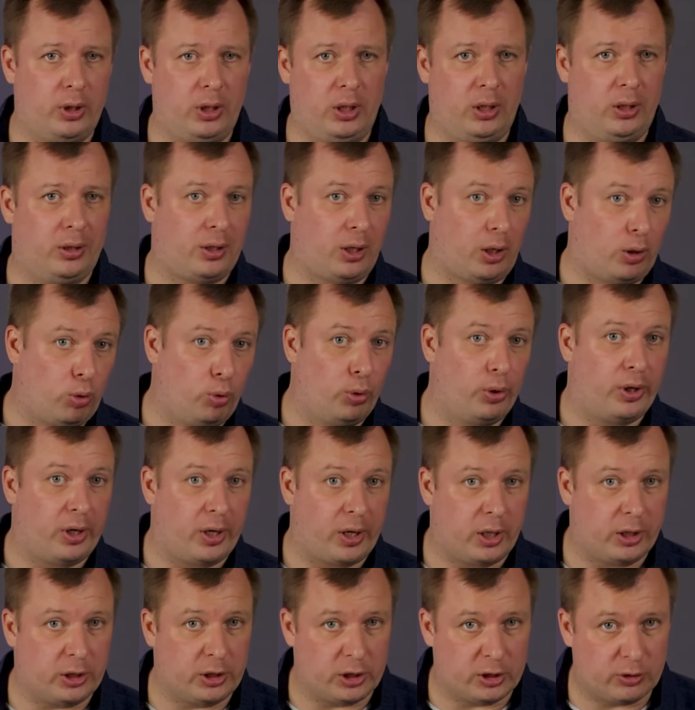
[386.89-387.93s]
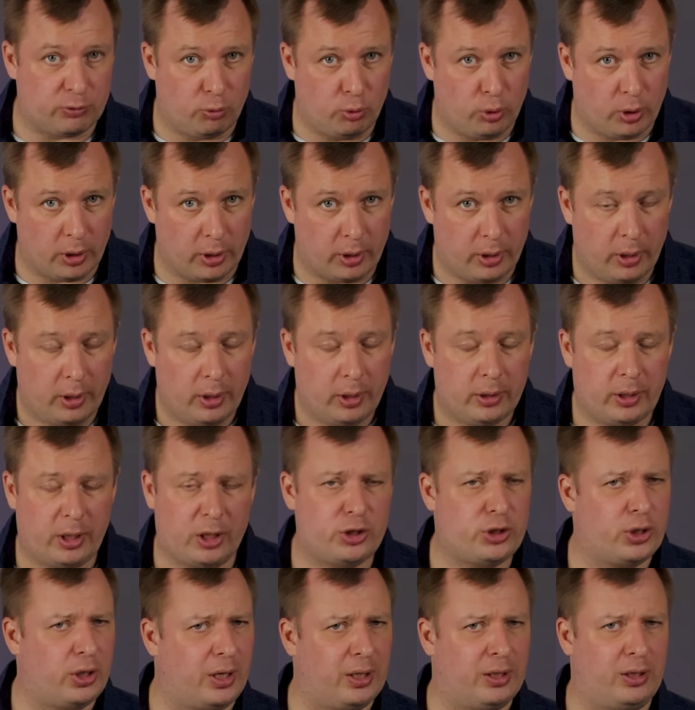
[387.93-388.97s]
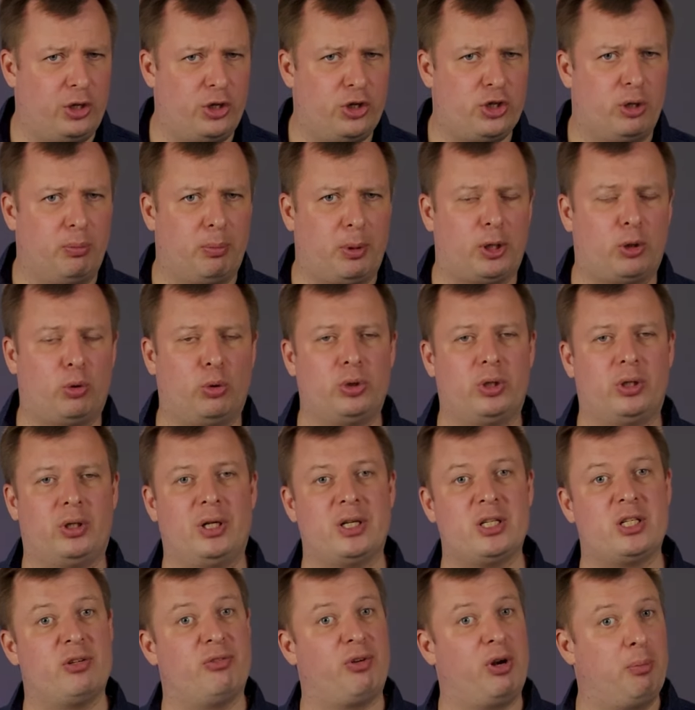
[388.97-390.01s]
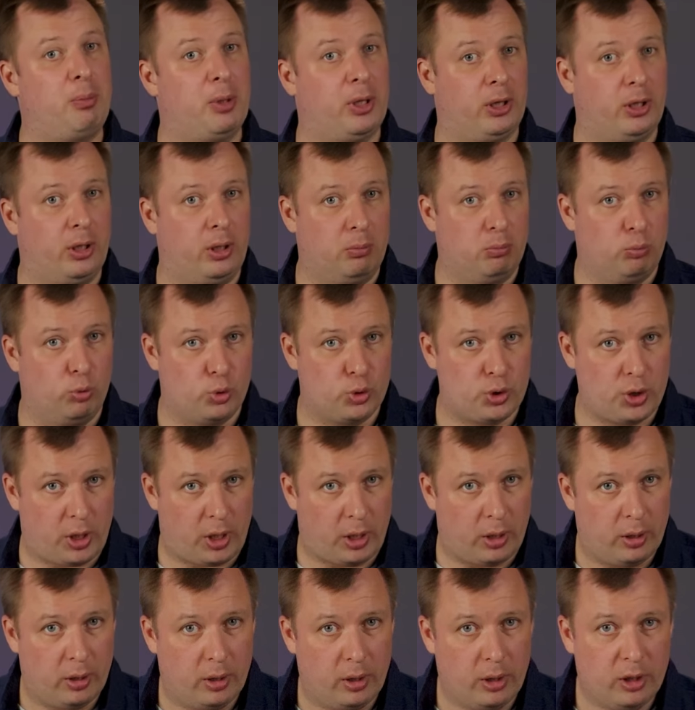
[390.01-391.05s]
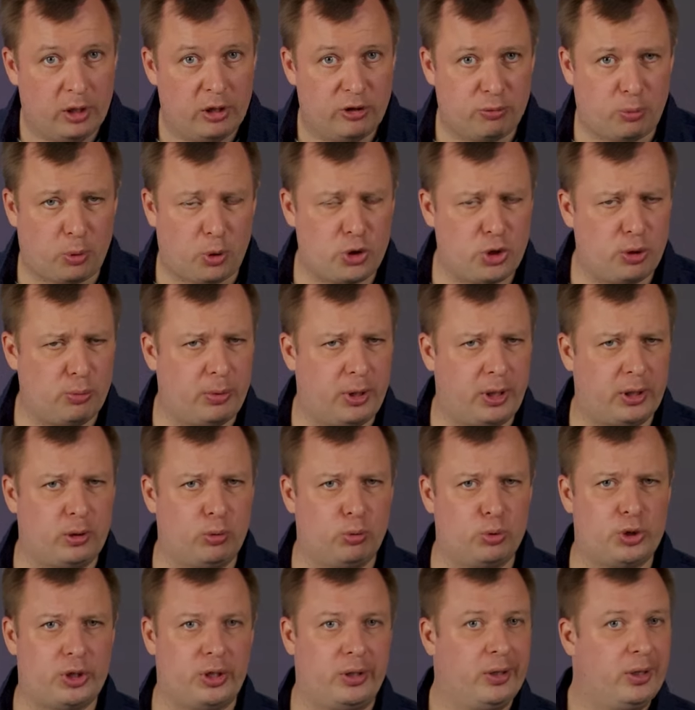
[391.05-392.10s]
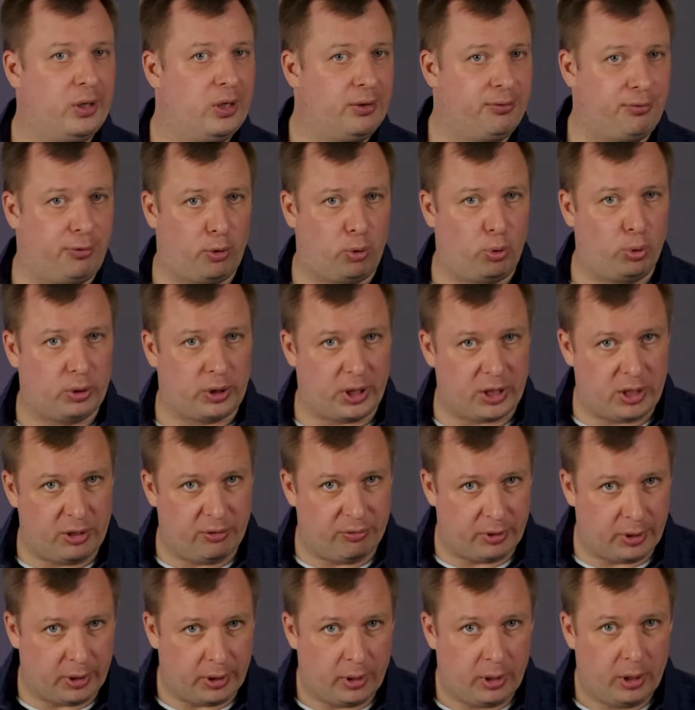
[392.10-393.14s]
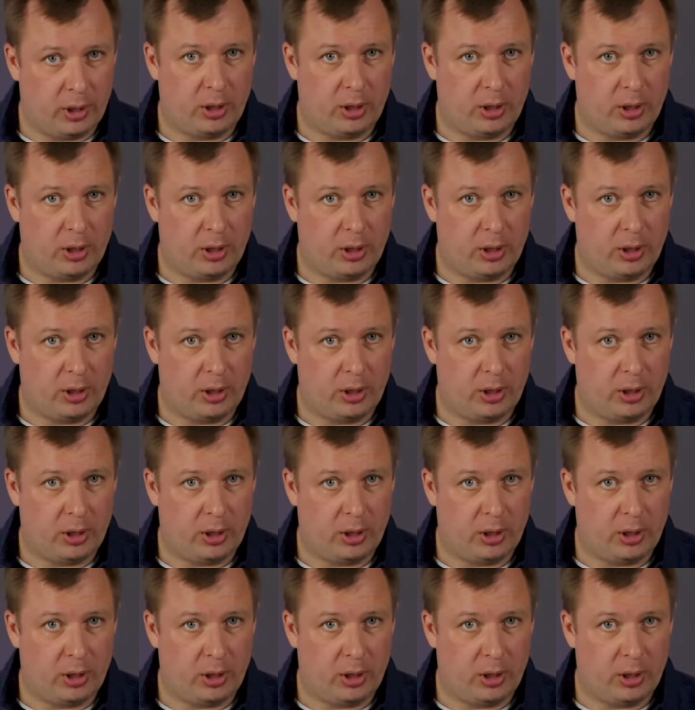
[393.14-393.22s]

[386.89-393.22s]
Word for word: И такой характер звука также отлично подходит для современной музыки. Впрочем, это уже факультативно.